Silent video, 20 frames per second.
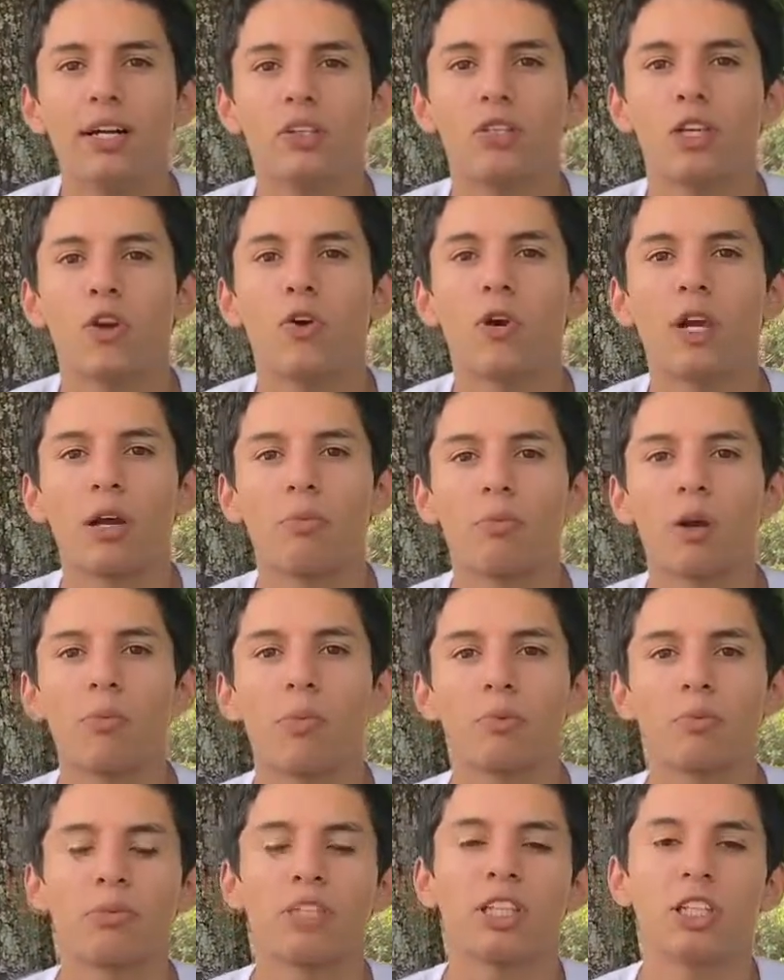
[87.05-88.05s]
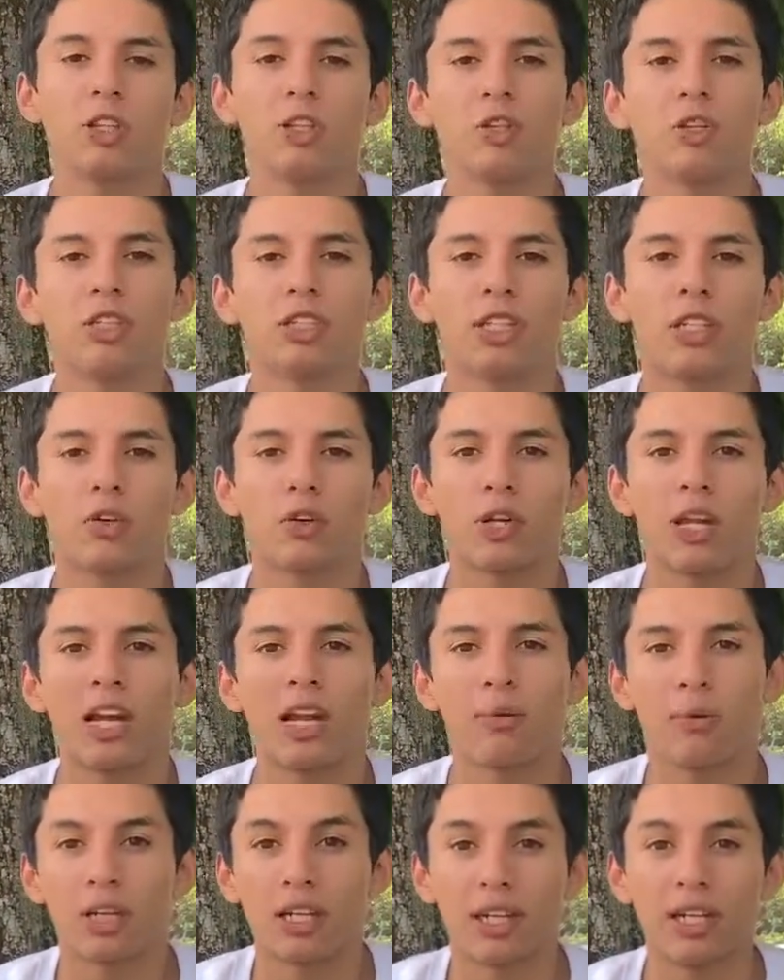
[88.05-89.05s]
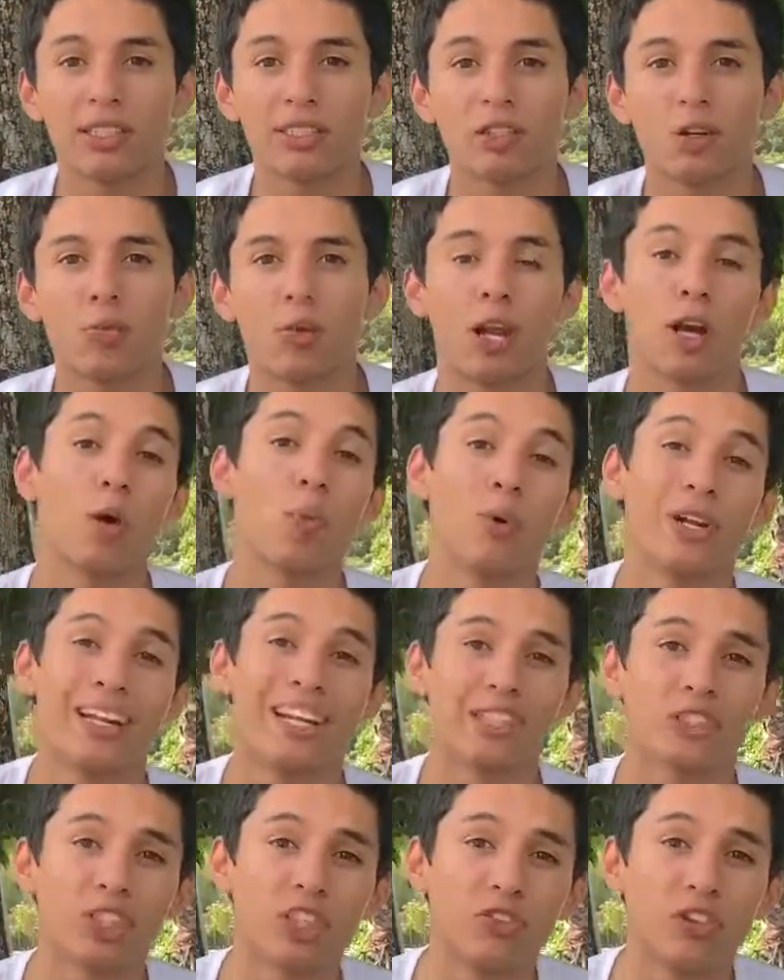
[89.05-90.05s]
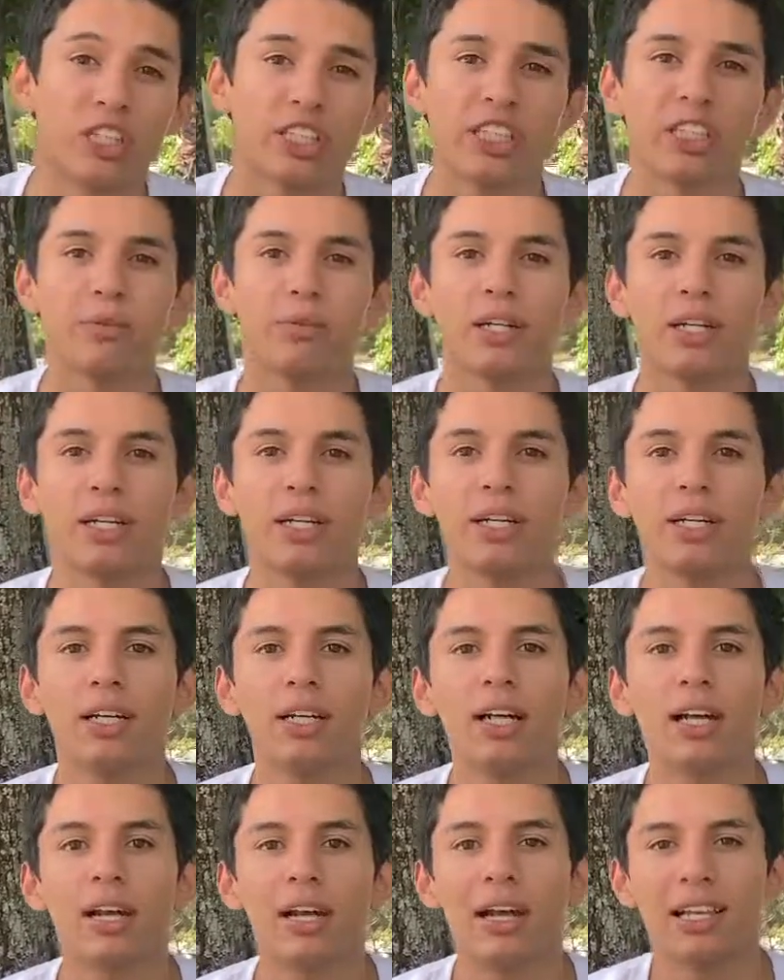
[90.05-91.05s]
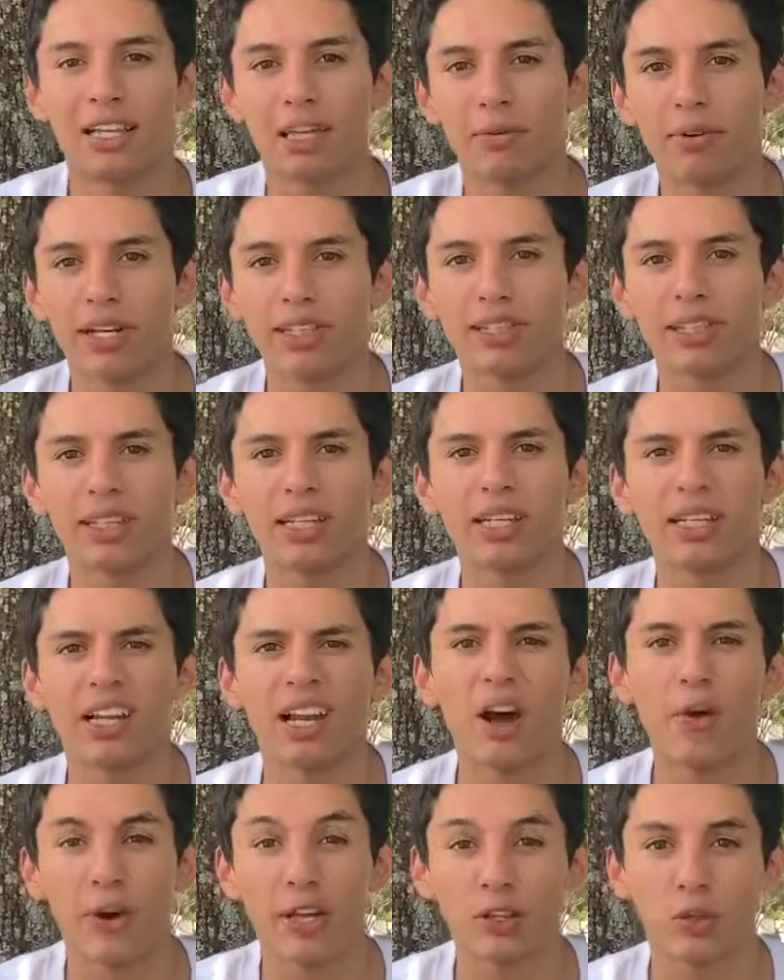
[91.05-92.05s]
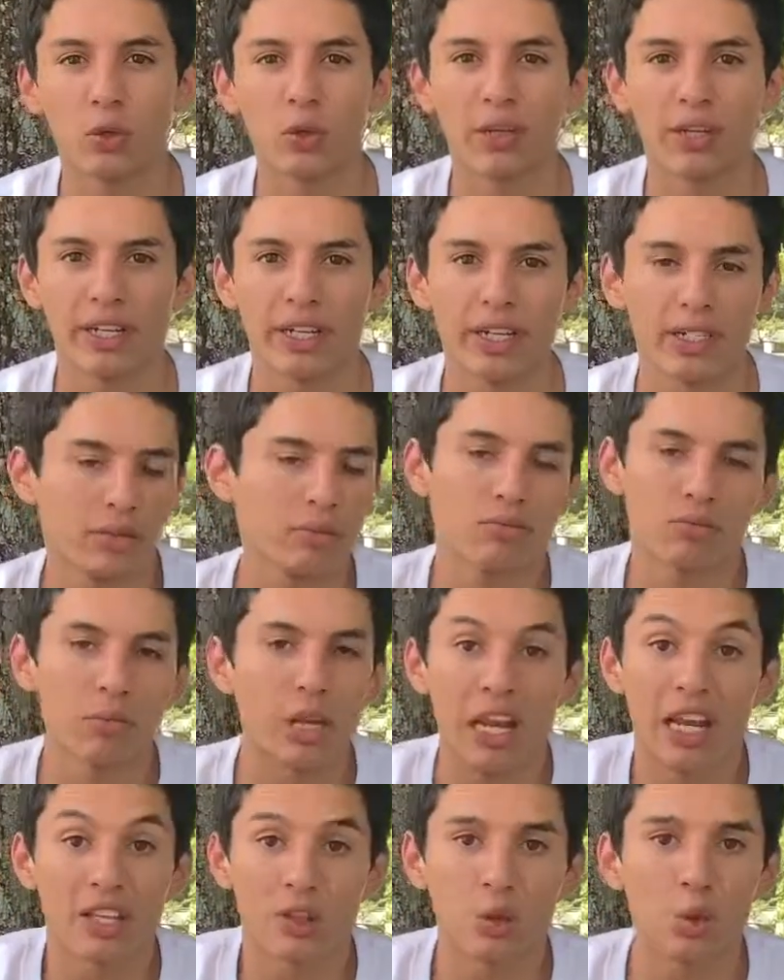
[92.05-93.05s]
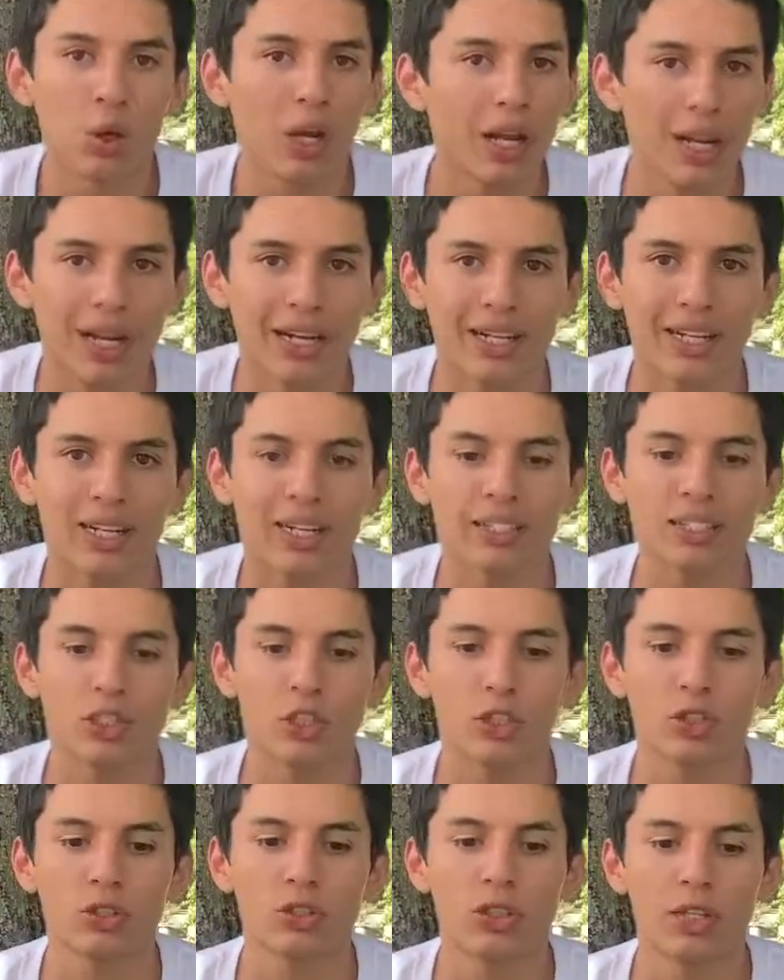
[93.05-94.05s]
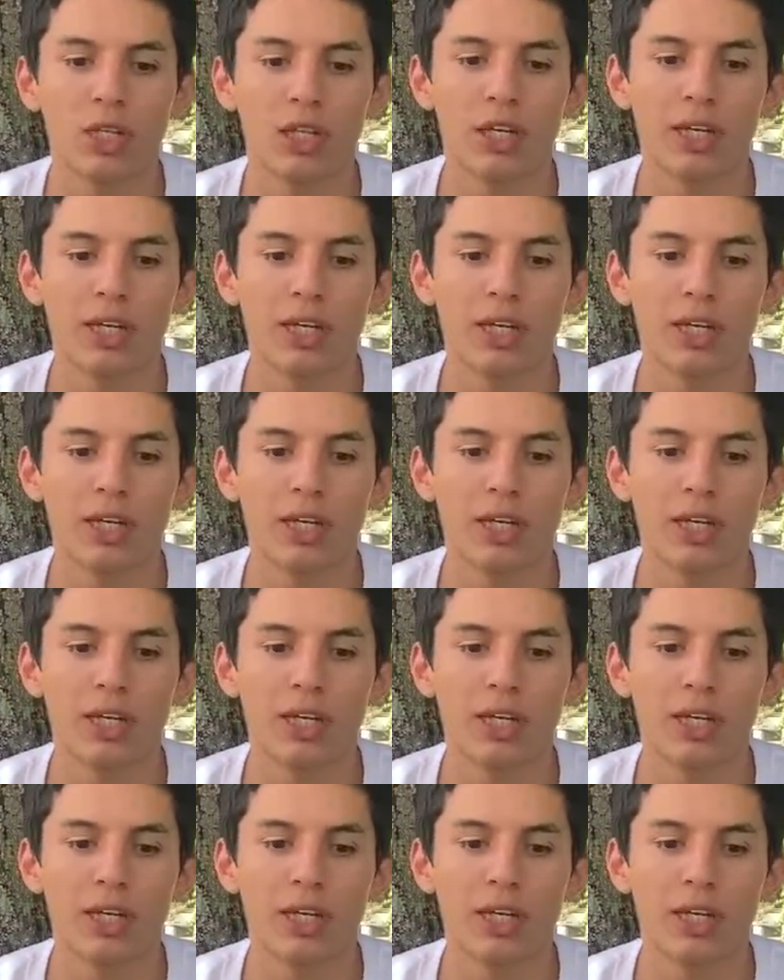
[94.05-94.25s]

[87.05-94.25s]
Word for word: Es algo que me ha permitido desarrollar habilidades como la comunicación efectiva, el debate, la oratoria, la lectura de la redacción.